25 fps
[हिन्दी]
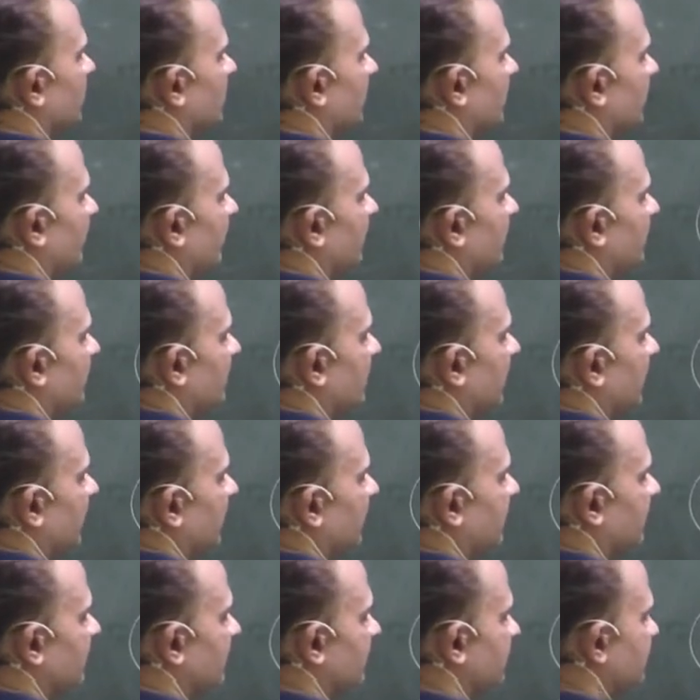इलेवन हो
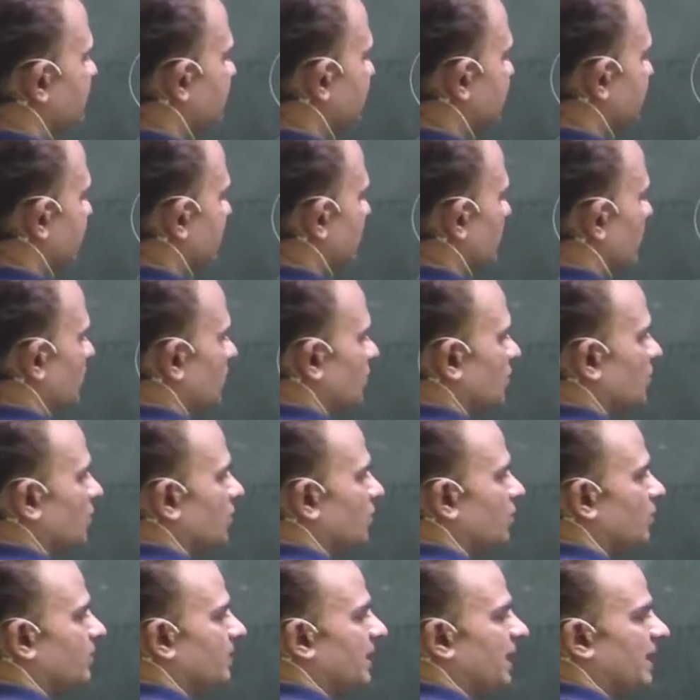जाएगा जैसे दो दो
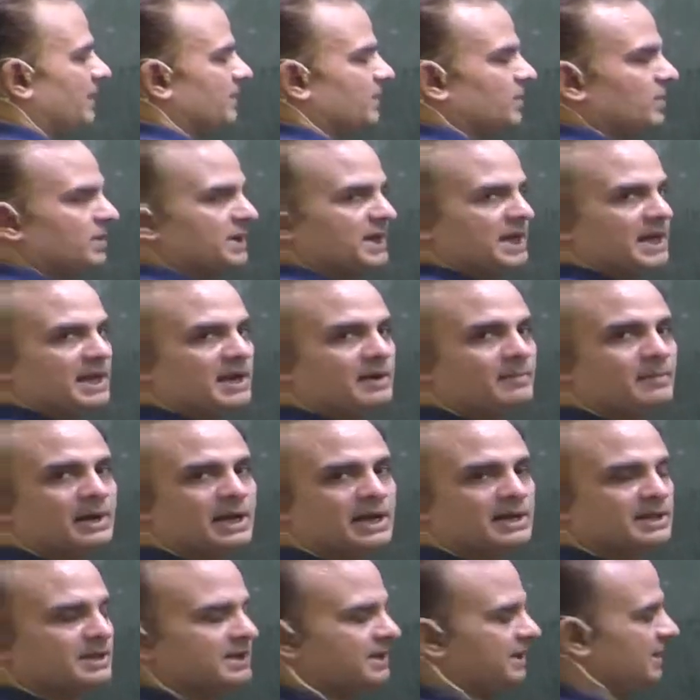रुपये आपको ग्यारह
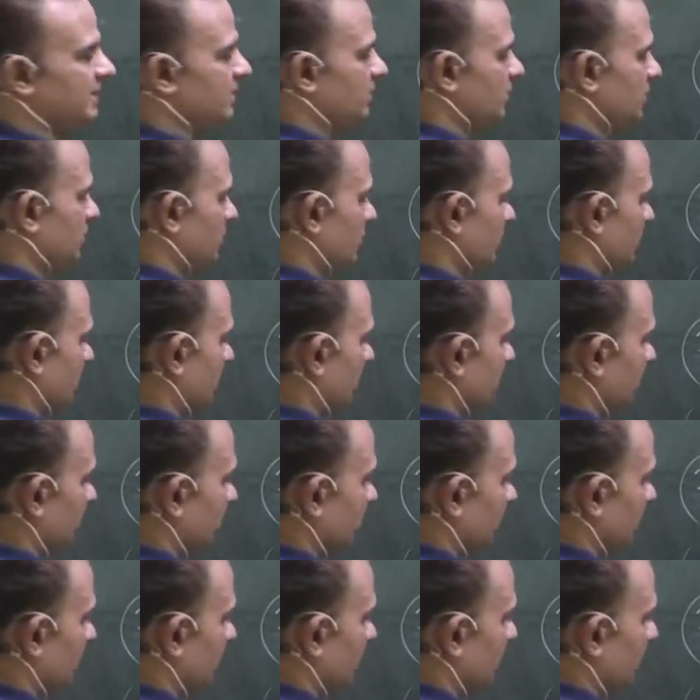बार दिए तो टोटल
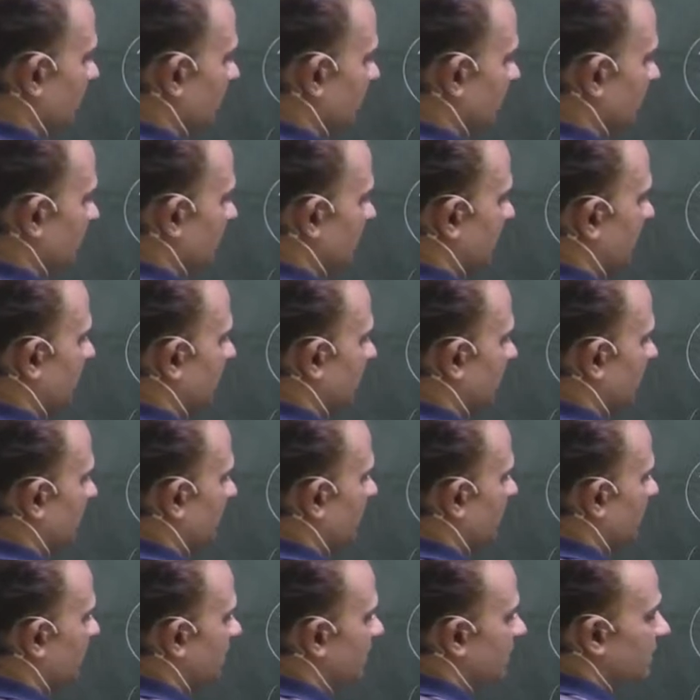कितने रुपए दिए आपको
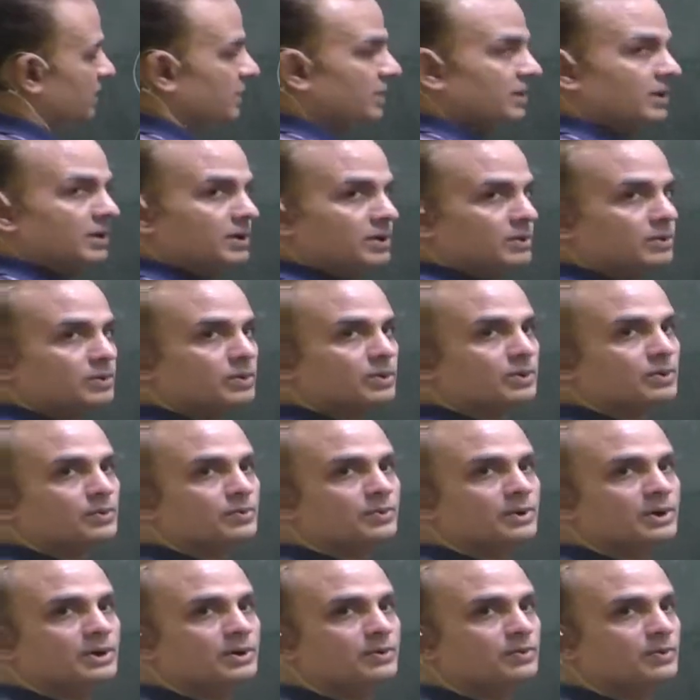तो टू
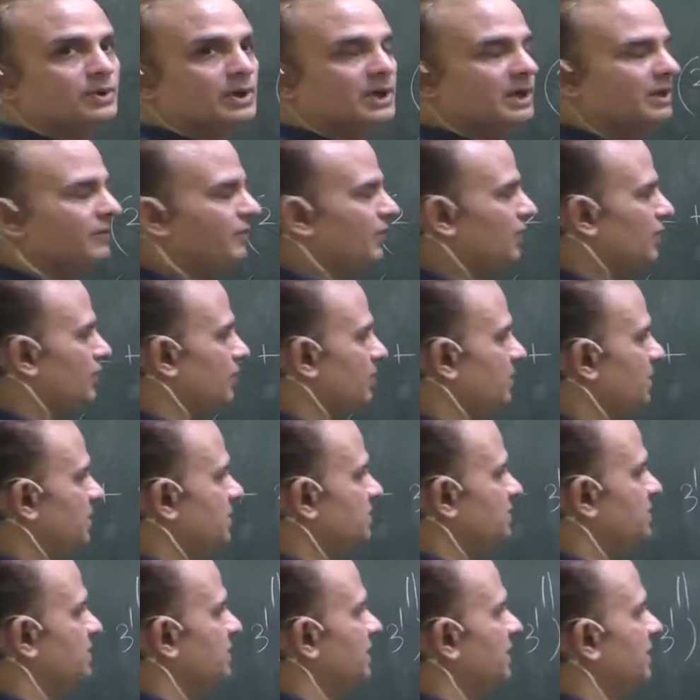इंटू इलेवन रुपीज़
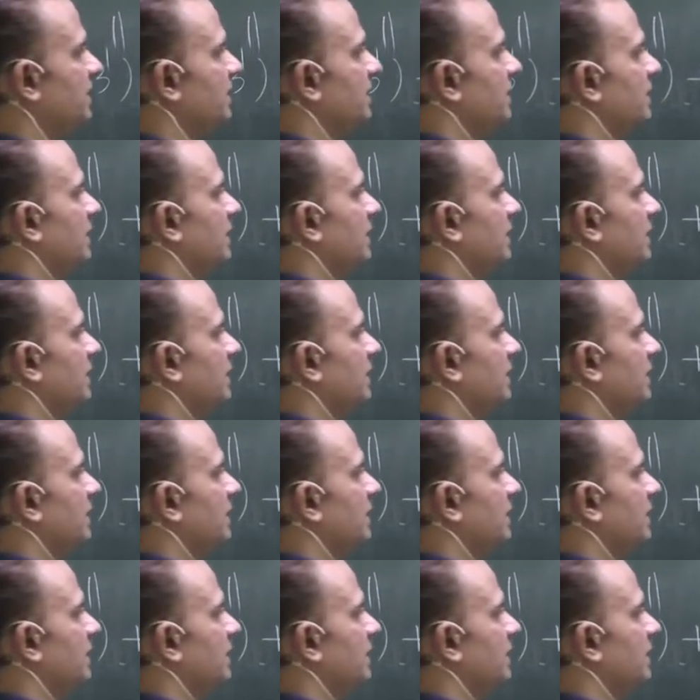दिए